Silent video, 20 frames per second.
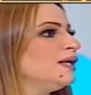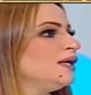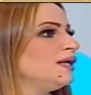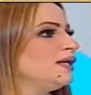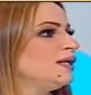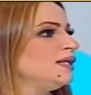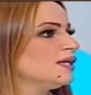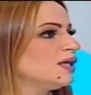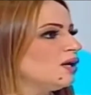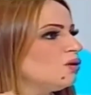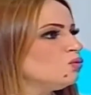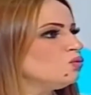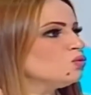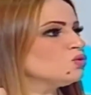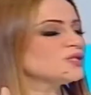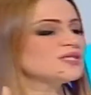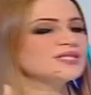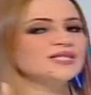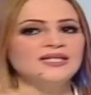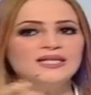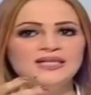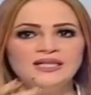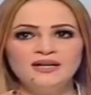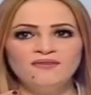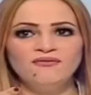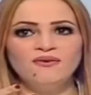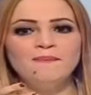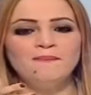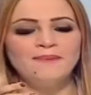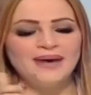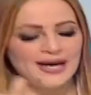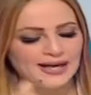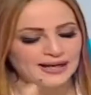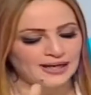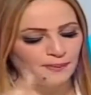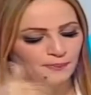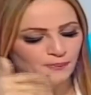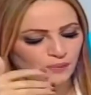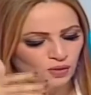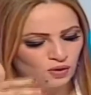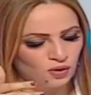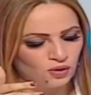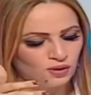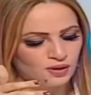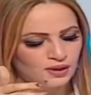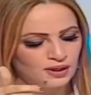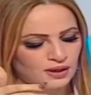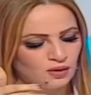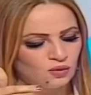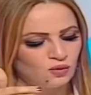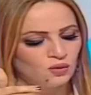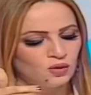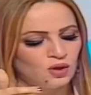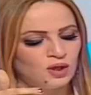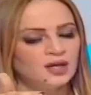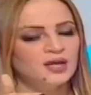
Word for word: لكونه صحيح فما انابور راهو